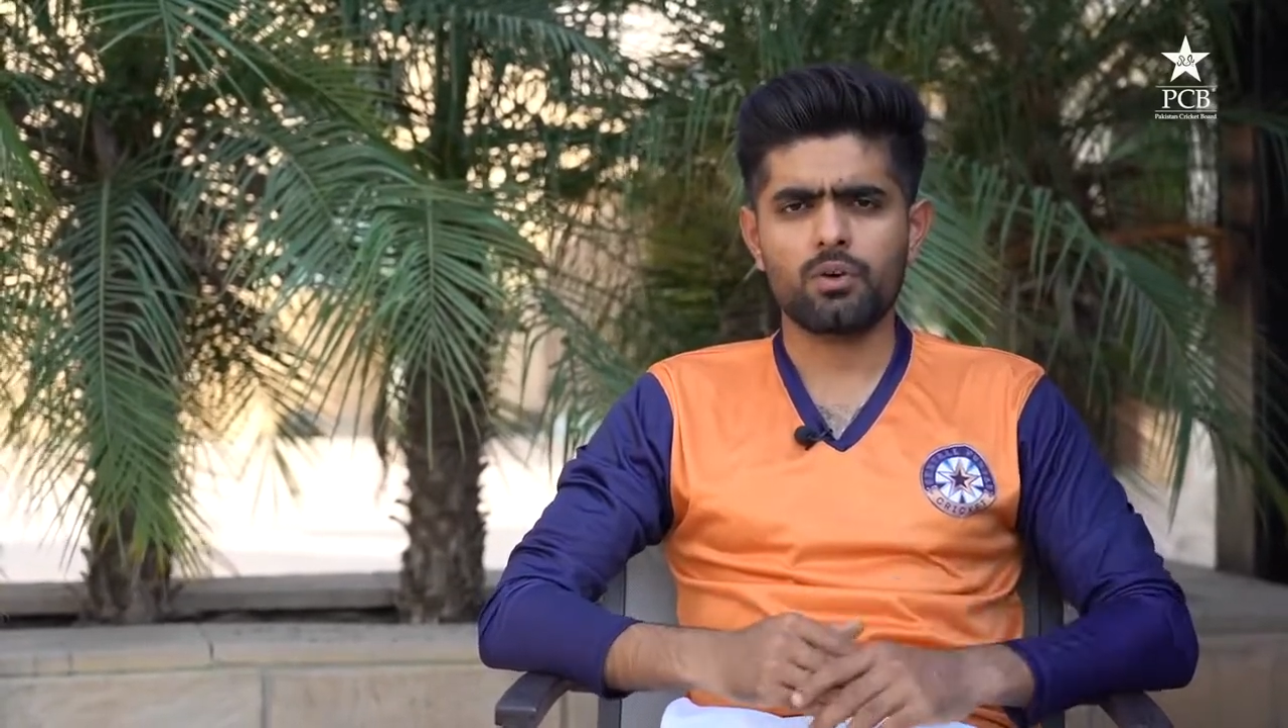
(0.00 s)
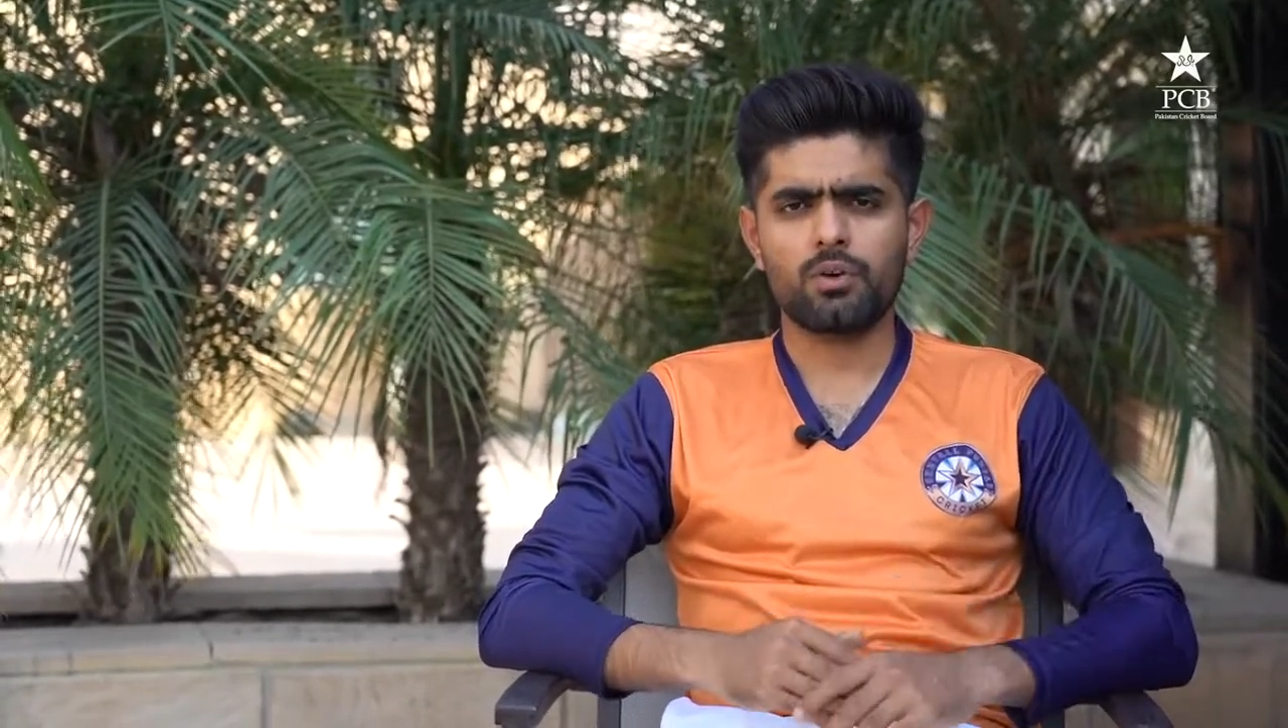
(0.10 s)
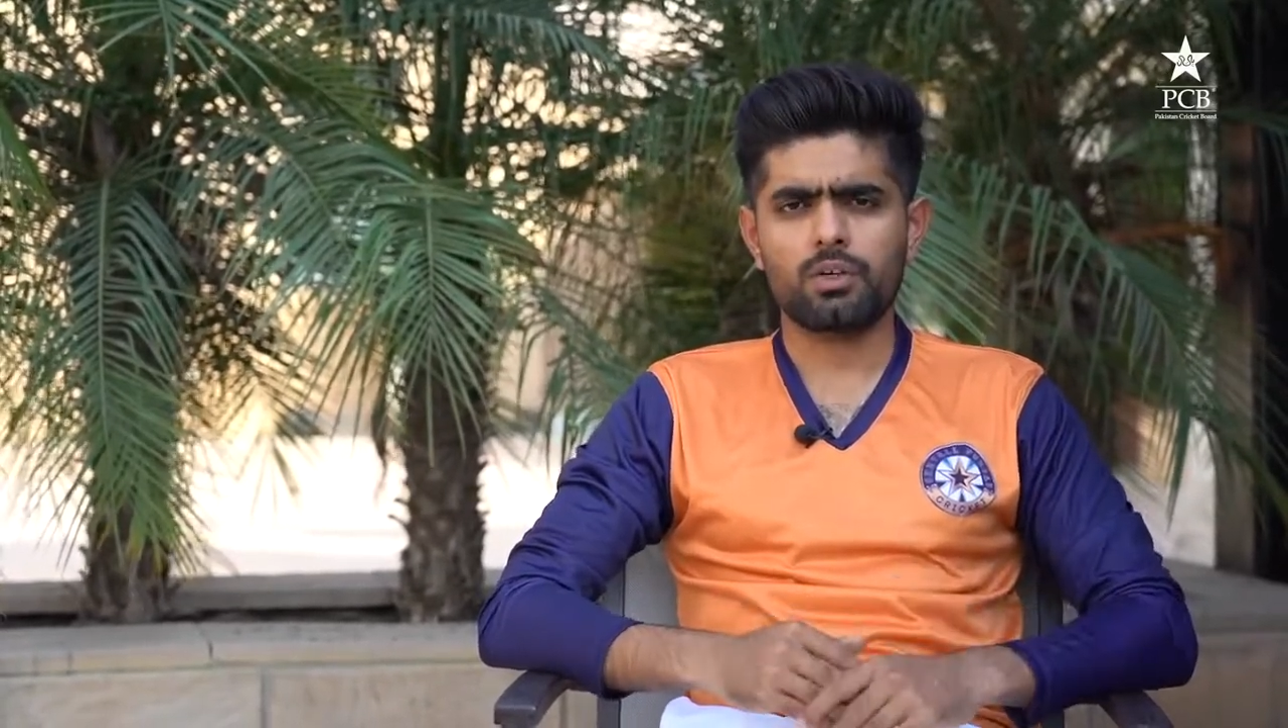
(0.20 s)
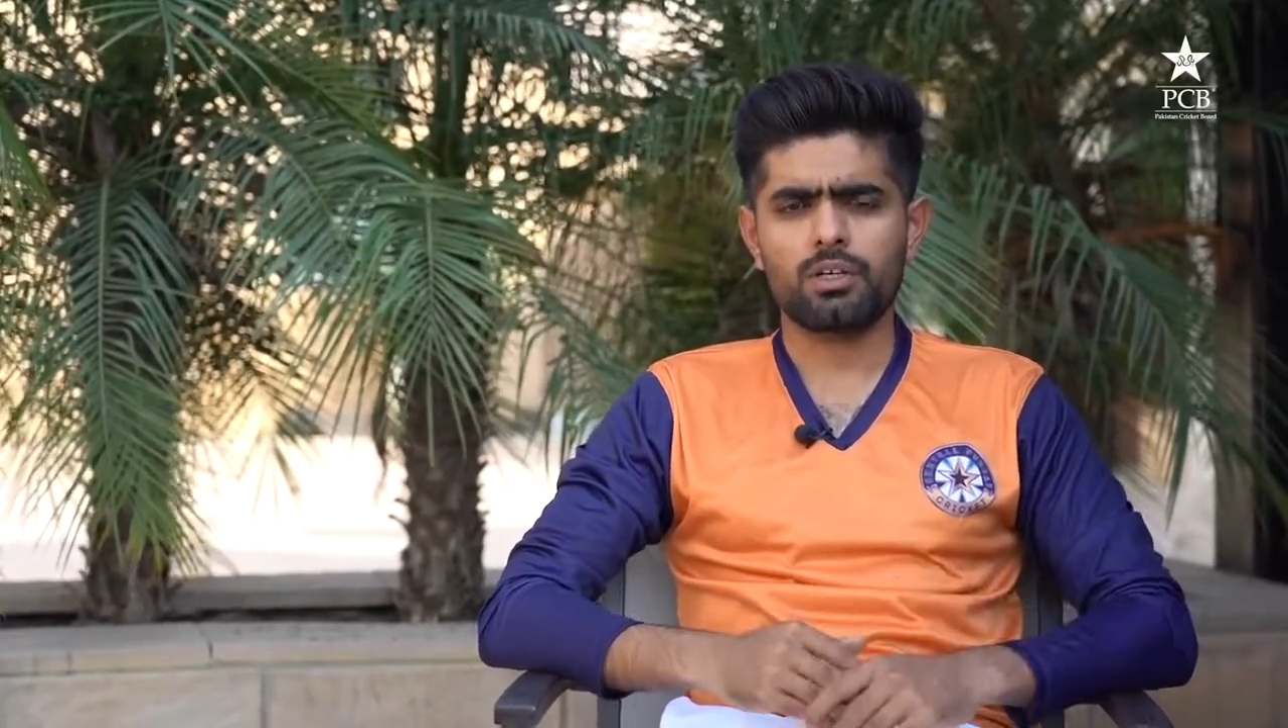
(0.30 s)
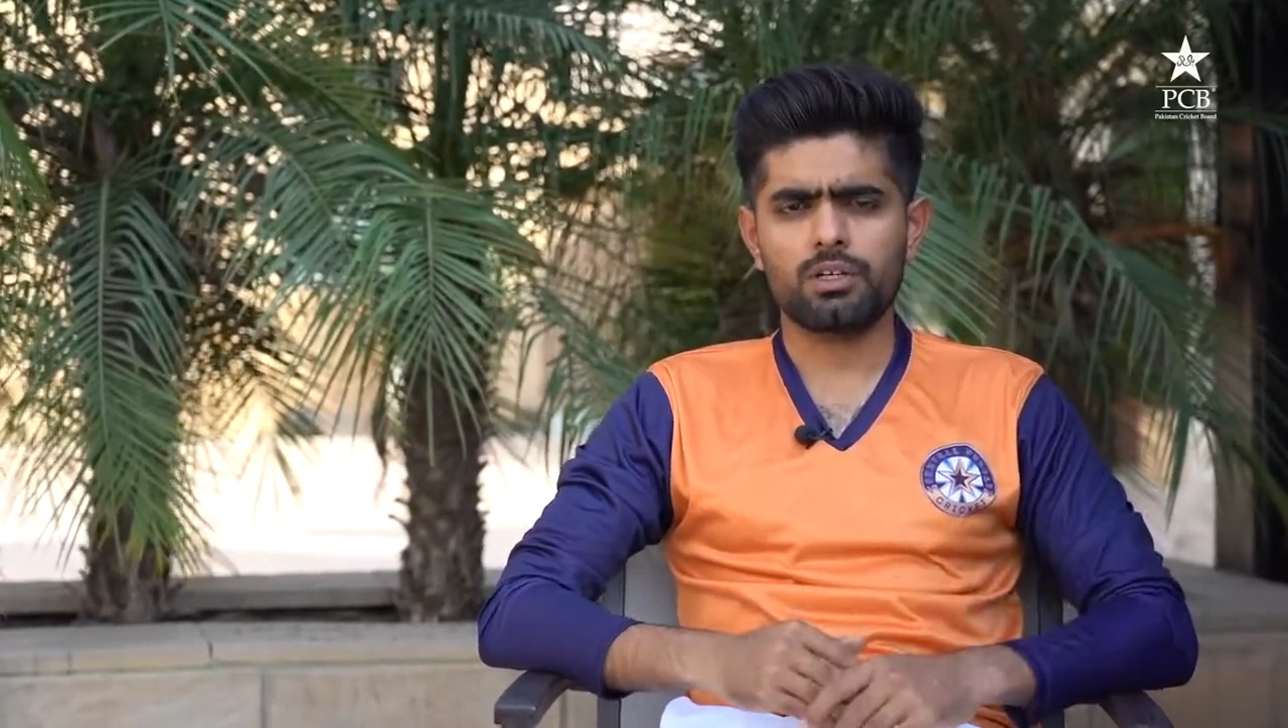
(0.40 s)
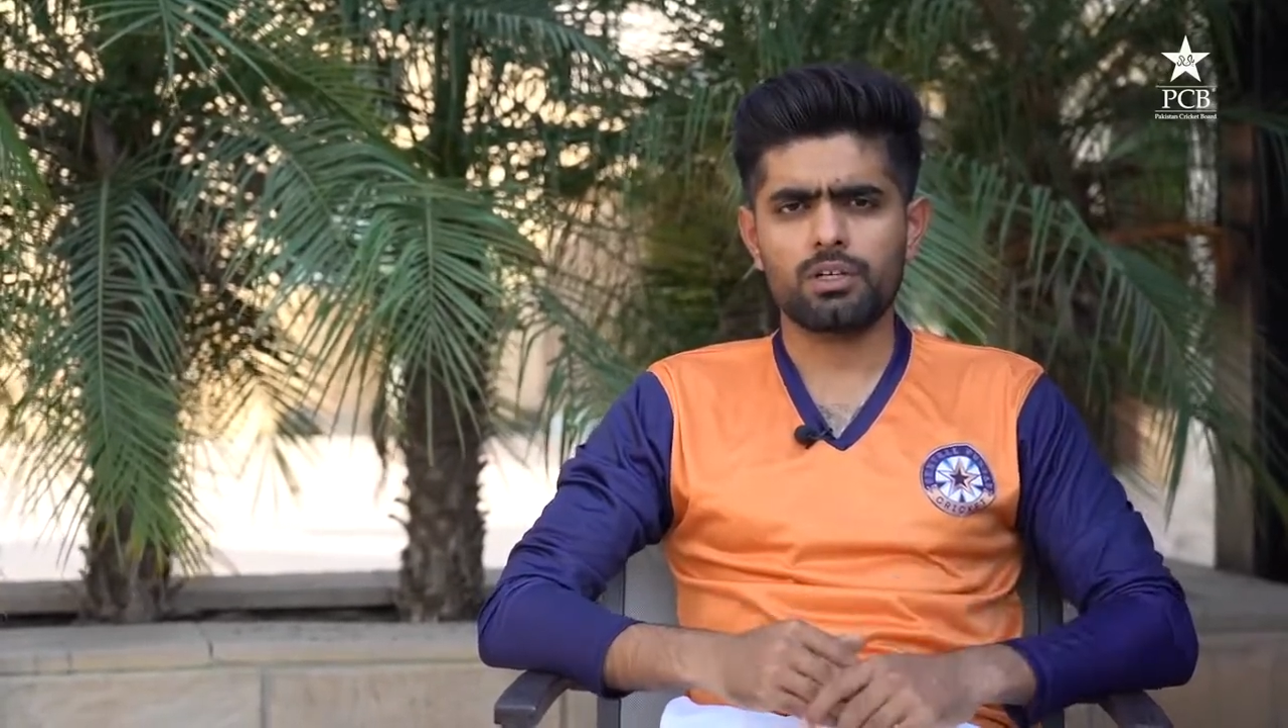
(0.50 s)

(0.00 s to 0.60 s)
और